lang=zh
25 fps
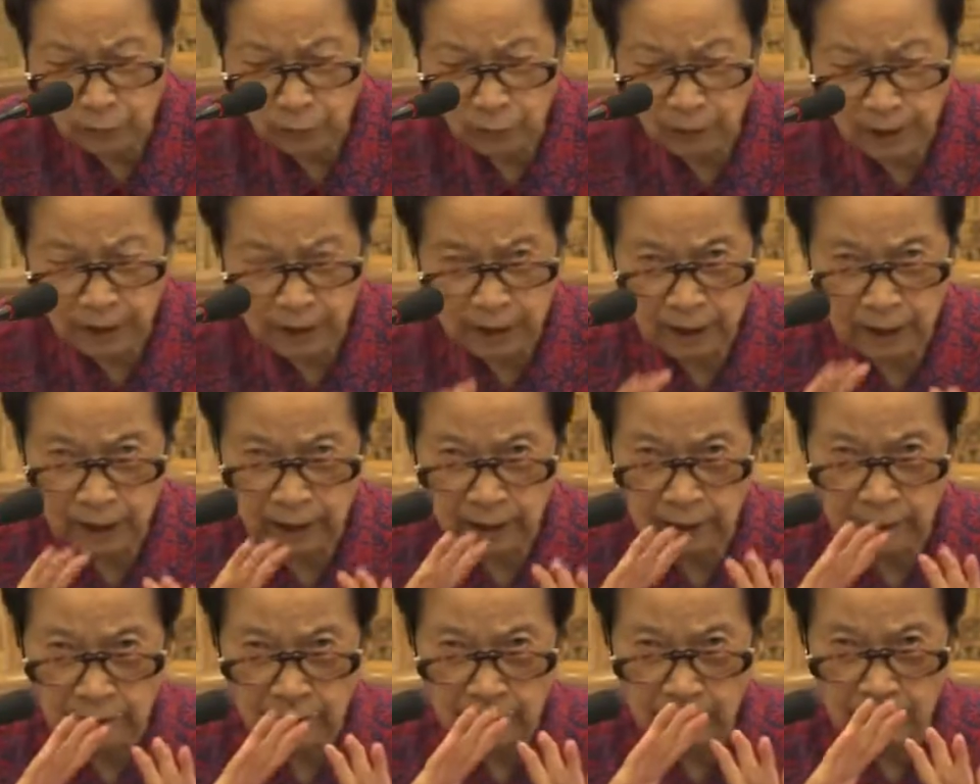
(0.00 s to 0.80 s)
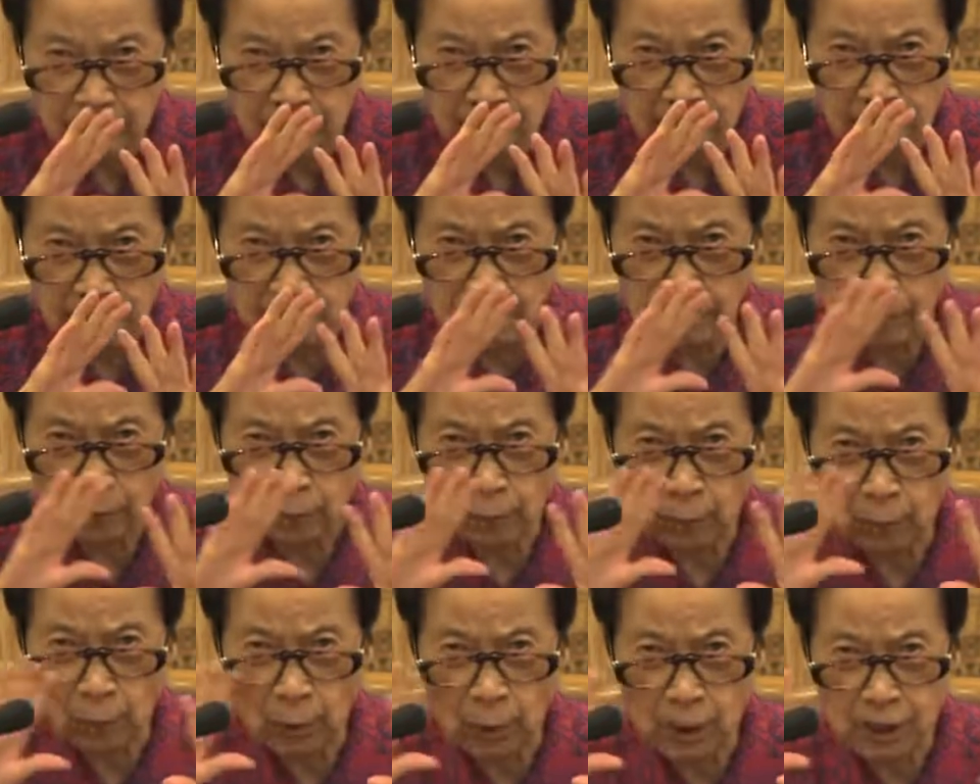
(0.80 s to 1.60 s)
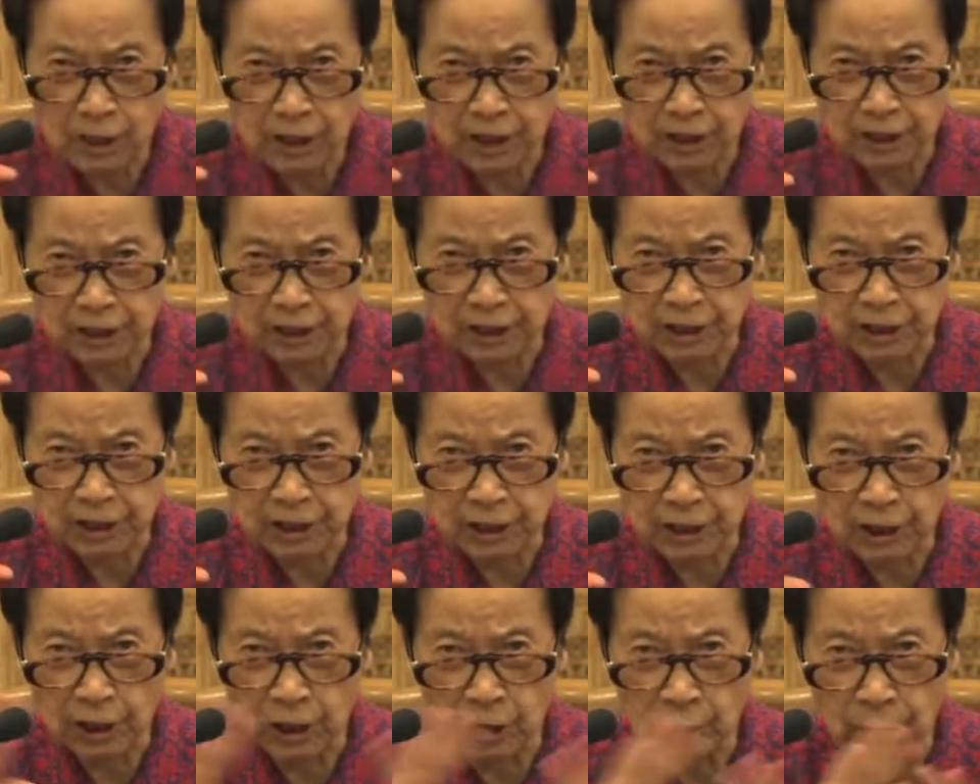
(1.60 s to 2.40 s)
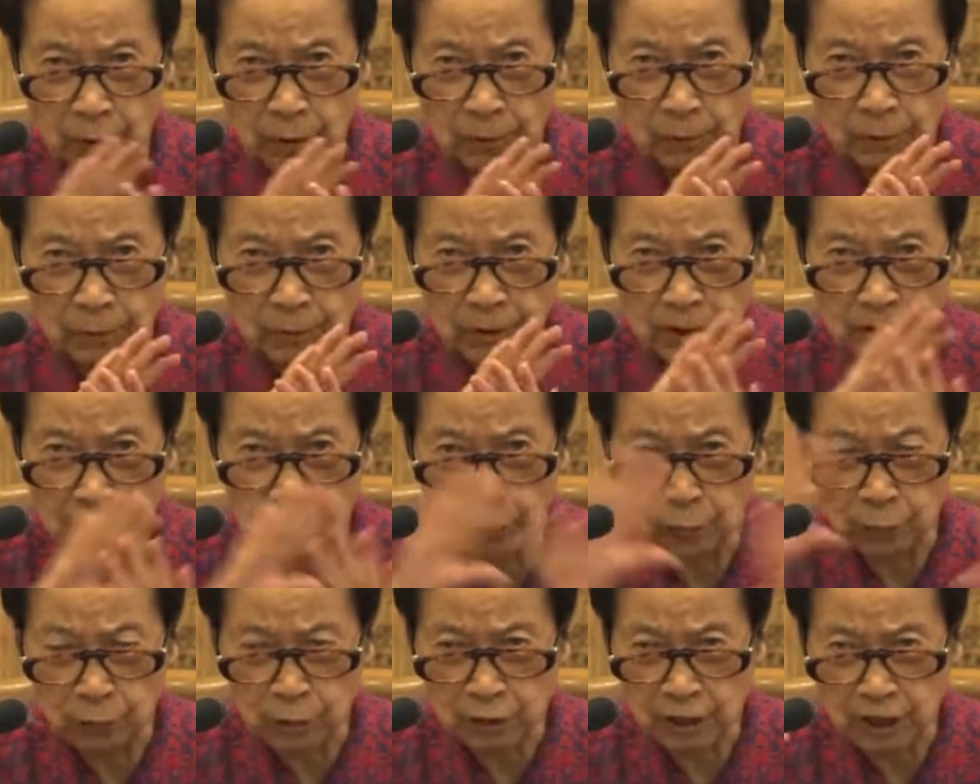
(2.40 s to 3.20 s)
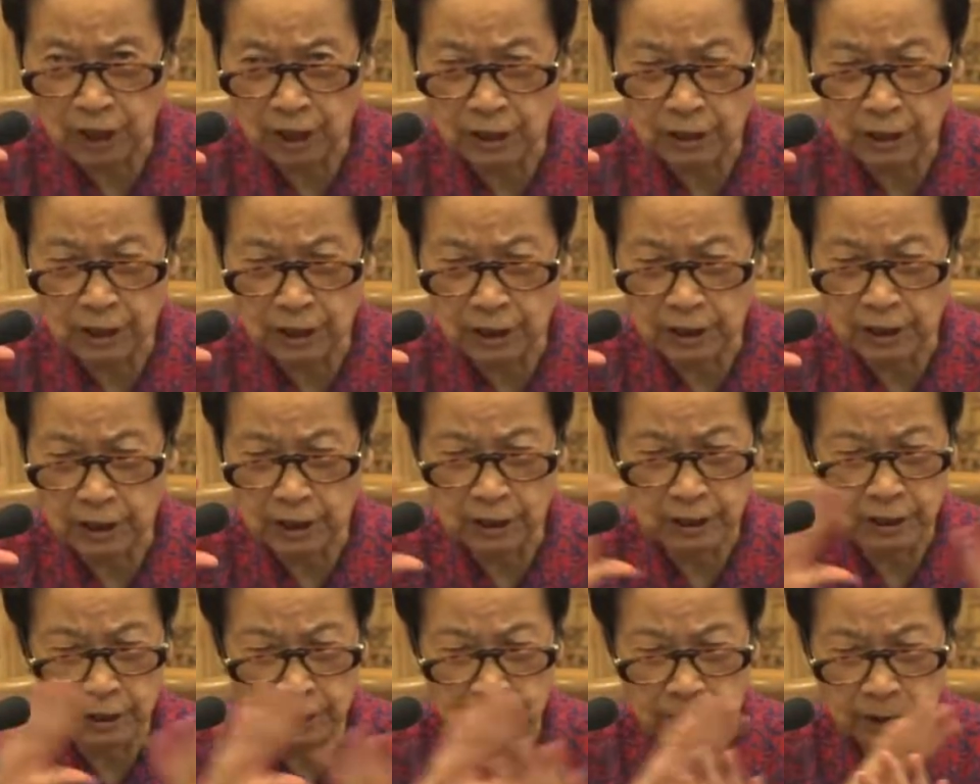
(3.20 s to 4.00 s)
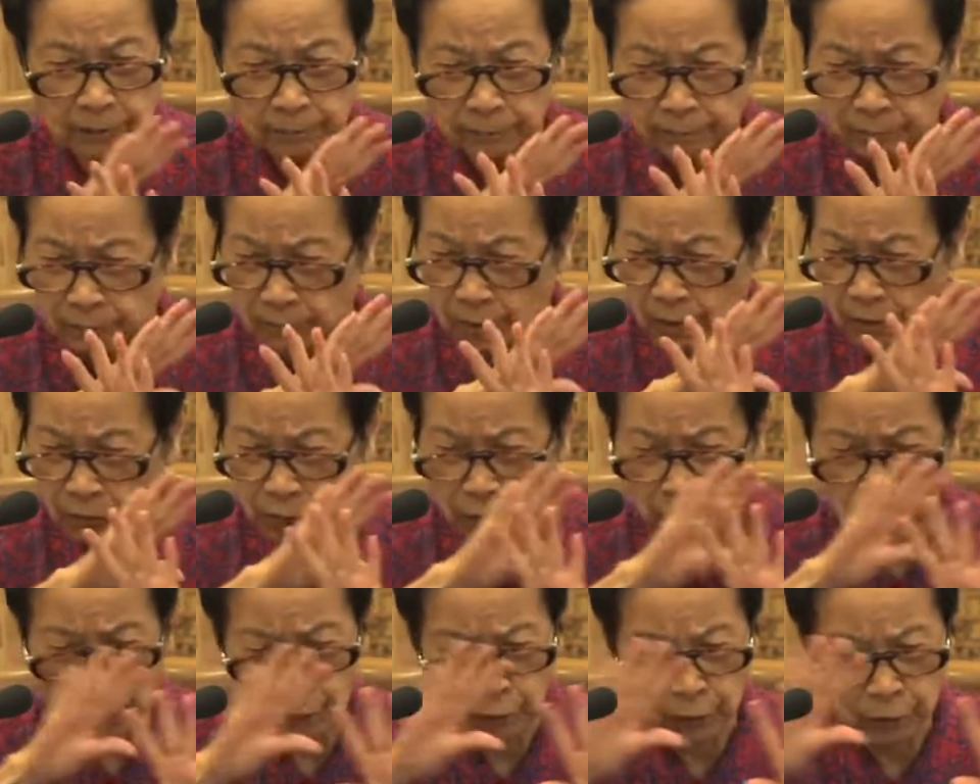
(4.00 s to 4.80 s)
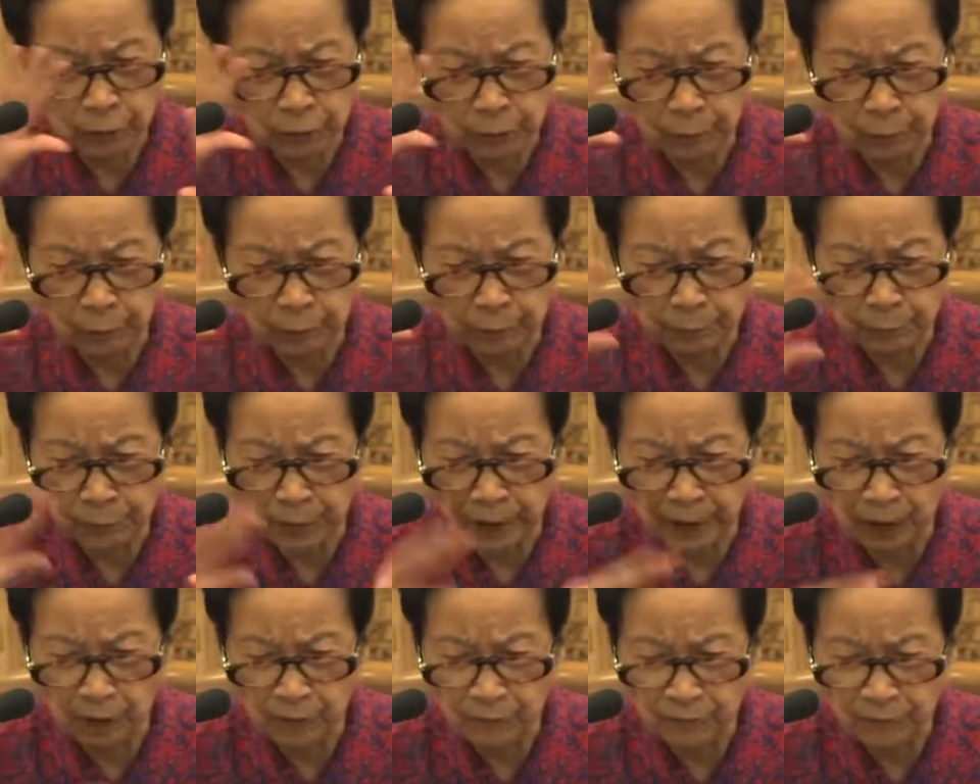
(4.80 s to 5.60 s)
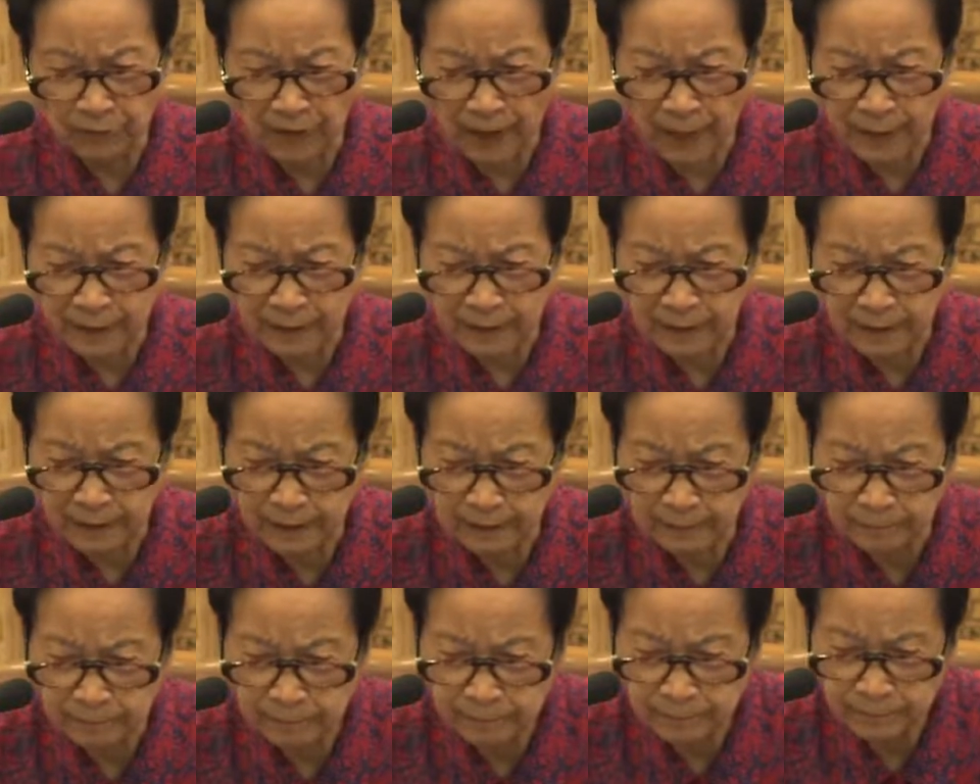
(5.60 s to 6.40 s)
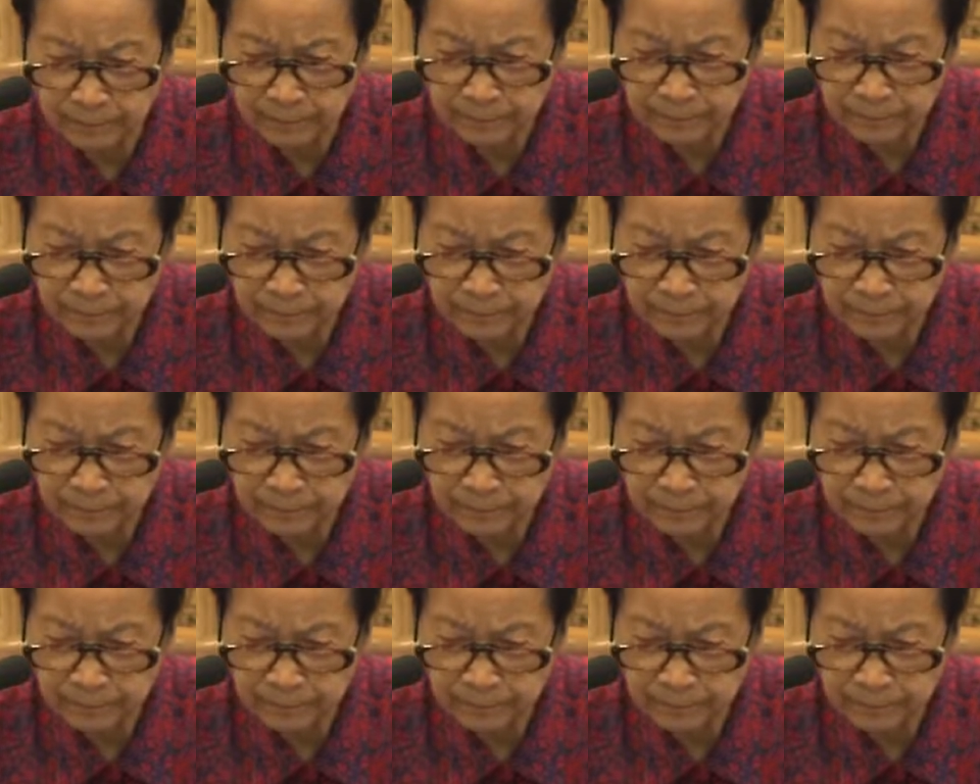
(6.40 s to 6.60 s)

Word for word: 所以，活着的时候，有生的日子，绝对不要放逸。